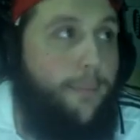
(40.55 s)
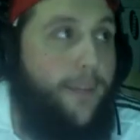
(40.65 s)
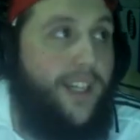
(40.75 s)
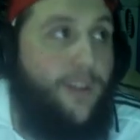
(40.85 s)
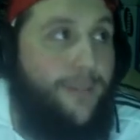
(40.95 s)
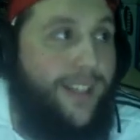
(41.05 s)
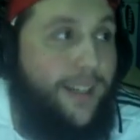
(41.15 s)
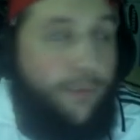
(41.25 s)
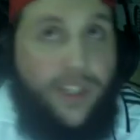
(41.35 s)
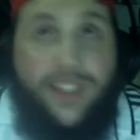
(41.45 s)
Para
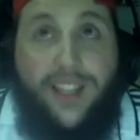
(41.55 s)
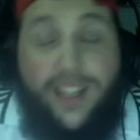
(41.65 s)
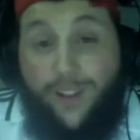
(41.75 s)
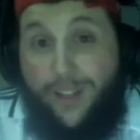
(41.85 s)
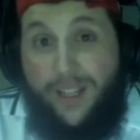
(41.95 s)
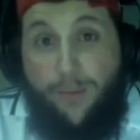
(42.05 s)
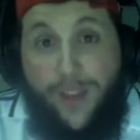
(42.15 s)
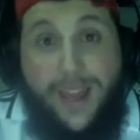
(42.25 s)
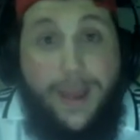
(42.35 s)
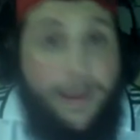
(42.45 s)
completar, por así decirlo, el equipo
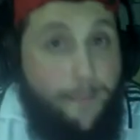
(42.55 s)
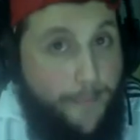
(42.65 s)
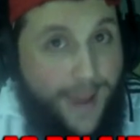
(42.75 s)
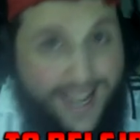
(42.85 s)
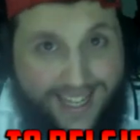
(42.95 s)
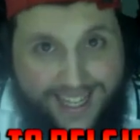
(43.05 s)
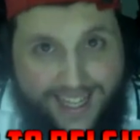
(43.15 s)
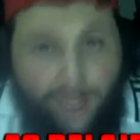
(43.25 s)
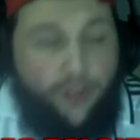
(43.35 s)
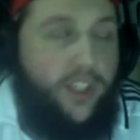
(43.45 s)
de
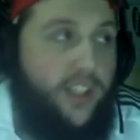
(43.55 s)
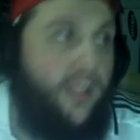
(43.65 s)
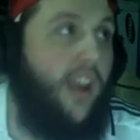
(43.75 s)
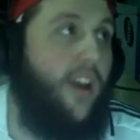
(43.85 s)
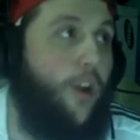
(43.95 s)
belgidioses.